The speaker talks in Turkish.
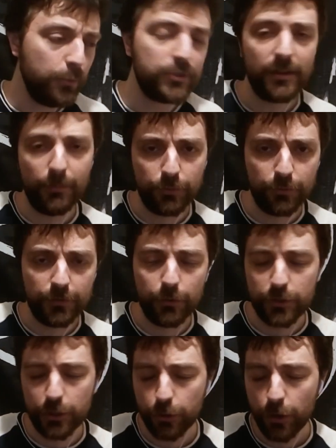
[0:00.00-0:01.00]
O yüzden bu
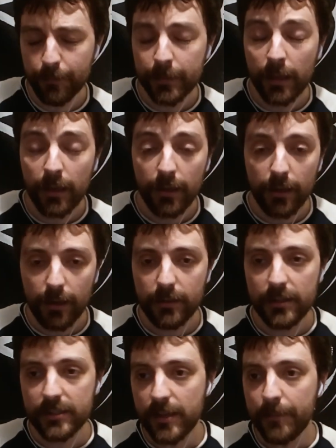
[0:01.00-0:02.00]
videoyu çekiyorum.
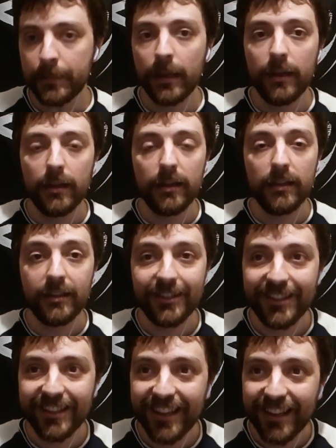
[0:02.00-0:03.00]
Her neyse
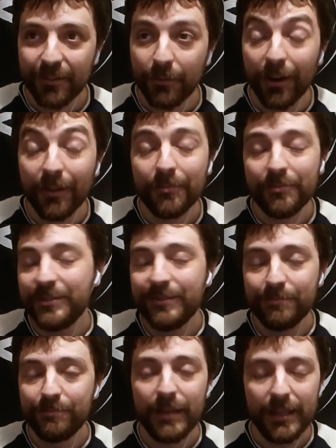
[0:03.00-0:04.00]
e,
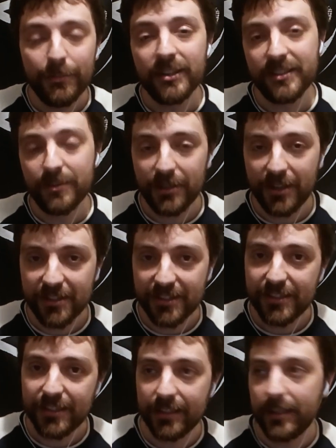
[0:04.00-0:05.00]
benim aslında
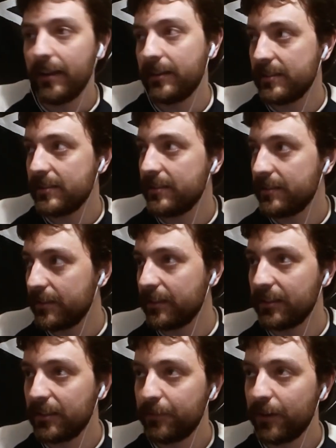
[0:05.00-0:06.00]
bakarsanız hani herkesin
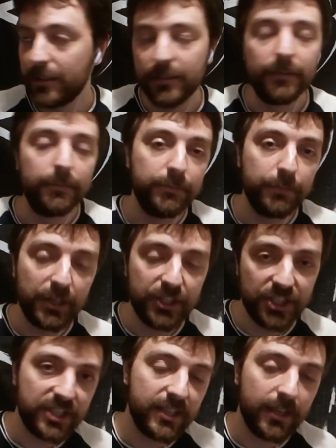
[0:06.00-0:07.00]
yanıtı farklı,
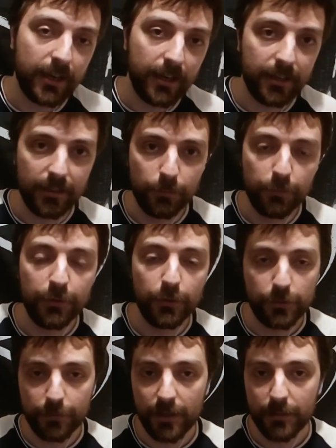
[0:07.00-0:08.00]
bakış açısıyla alakalı. Bu
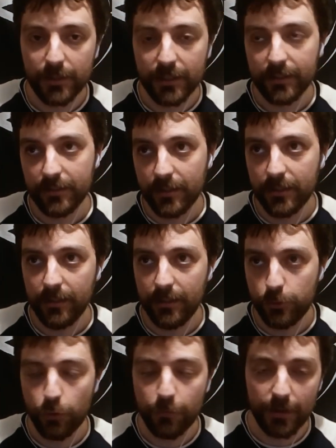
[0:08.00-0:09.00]
filozoflar bile
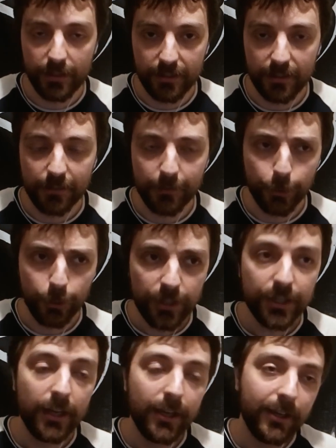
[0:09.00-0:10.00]
e, çok farklı yanıtlar veriyorlar.